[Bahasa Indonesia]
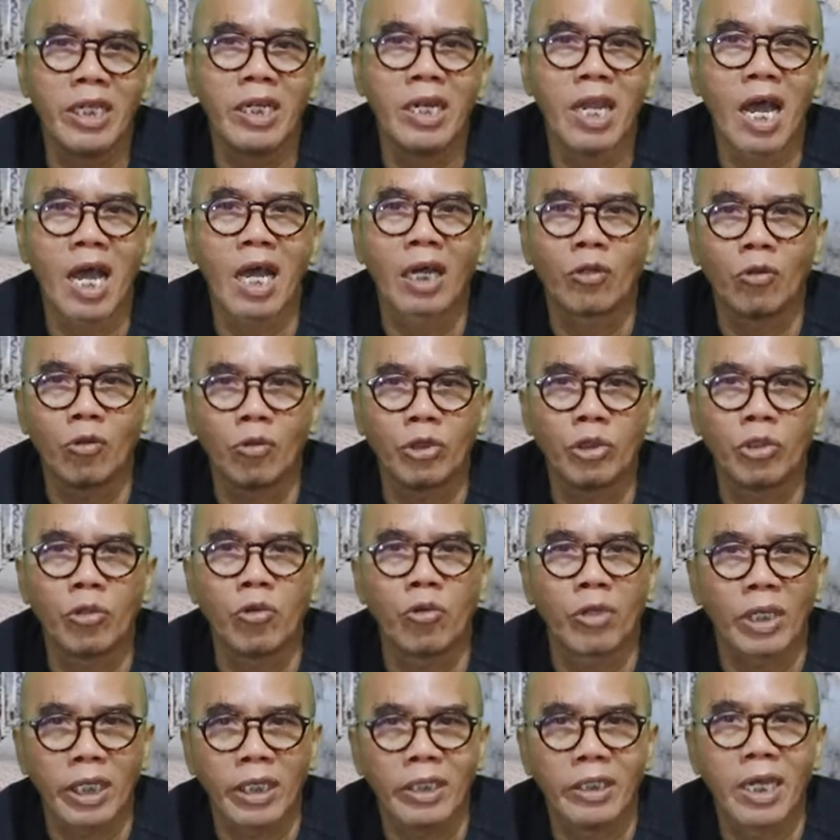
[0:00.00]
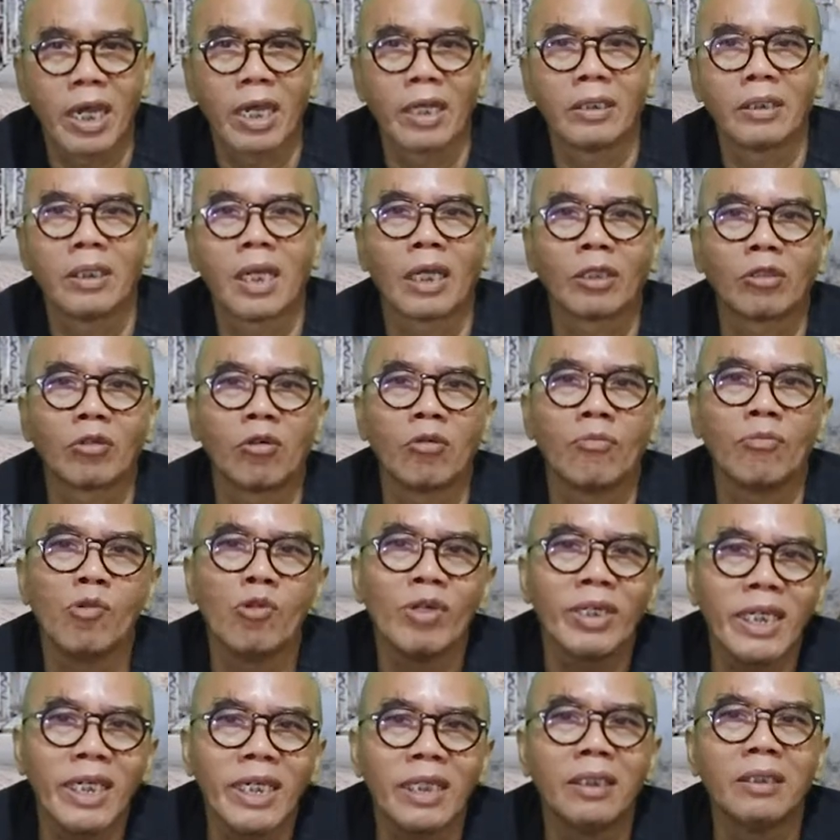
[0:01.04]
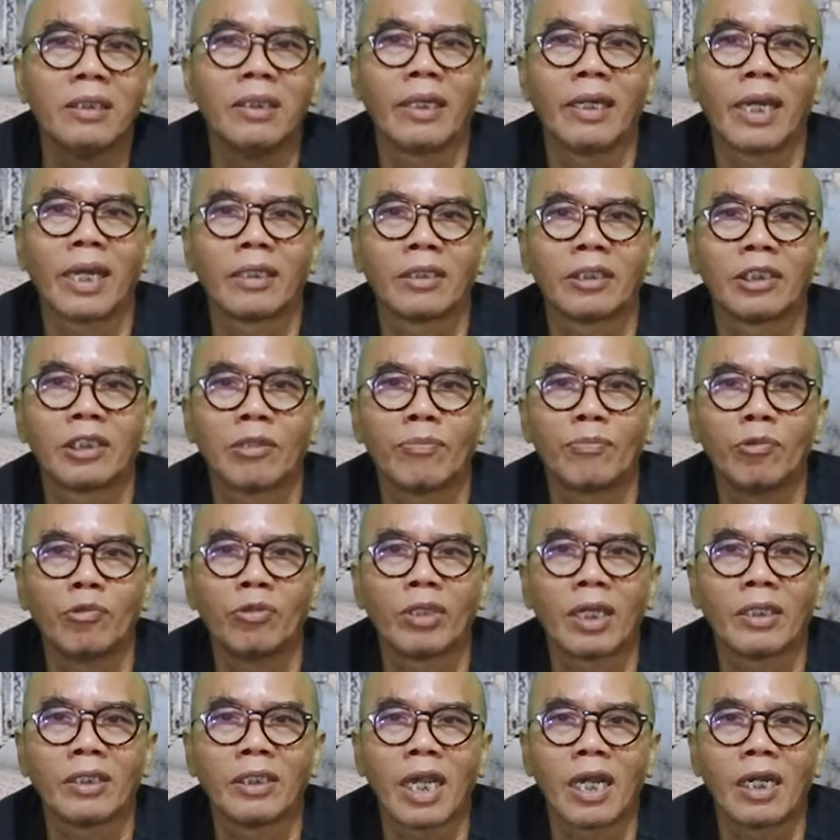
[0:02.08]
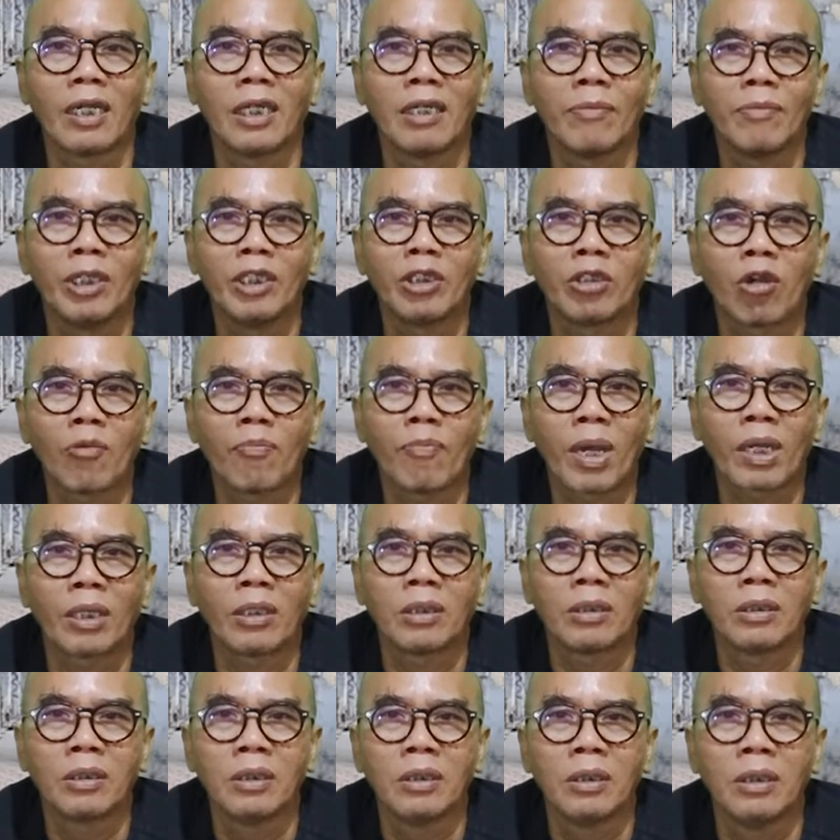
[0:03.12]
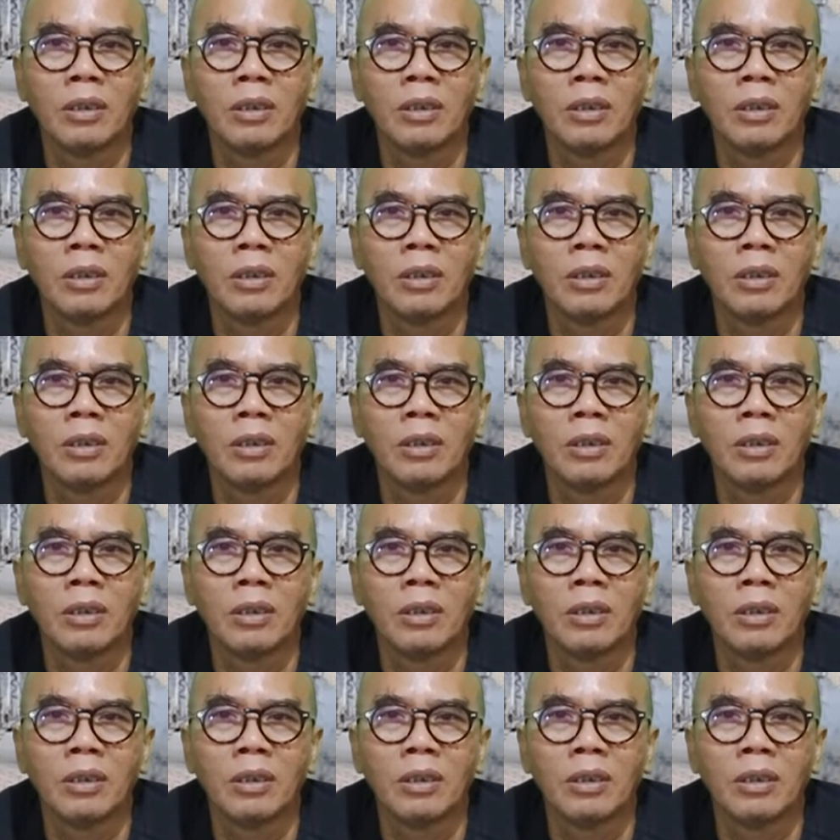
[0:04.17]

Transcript: gila, kucluk, edan, atau mungkin dengan sebutan yang lebih sopan,